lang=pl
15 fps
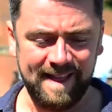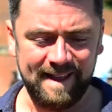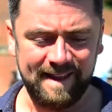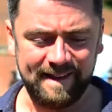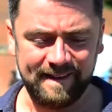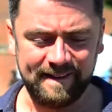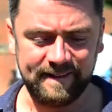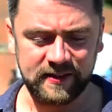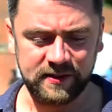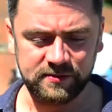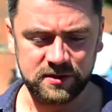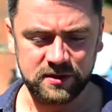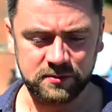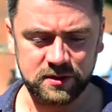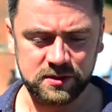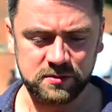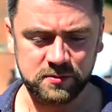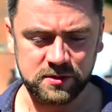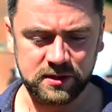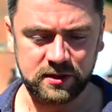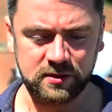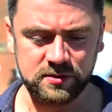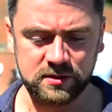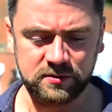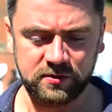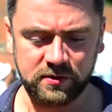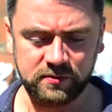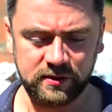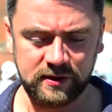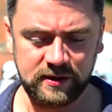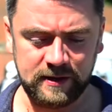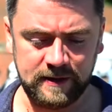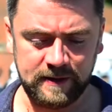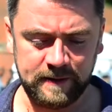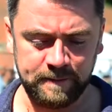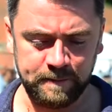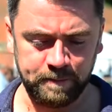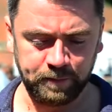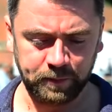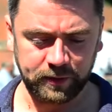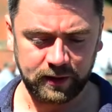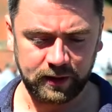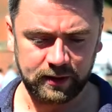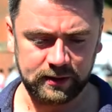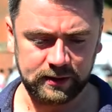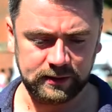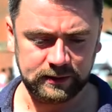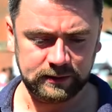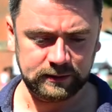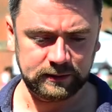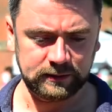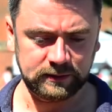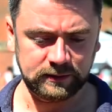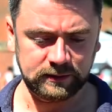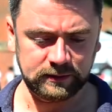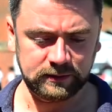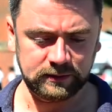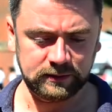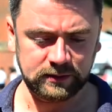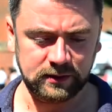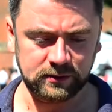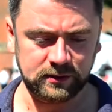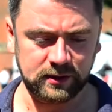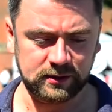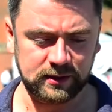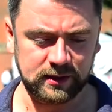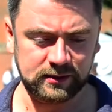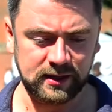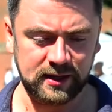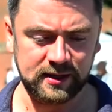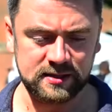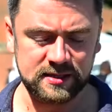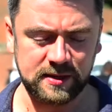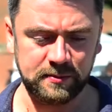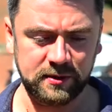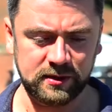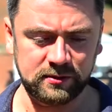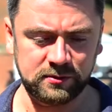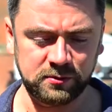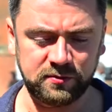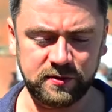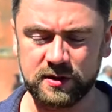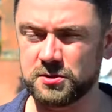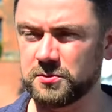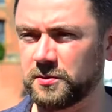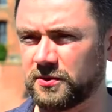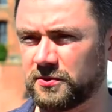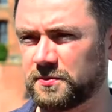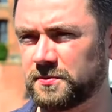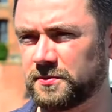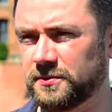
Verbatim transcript: y, na Wydział Jazzu Muzyki Rozrywkowej i y, no, te, te, ten egzamin utwierdził mnie w,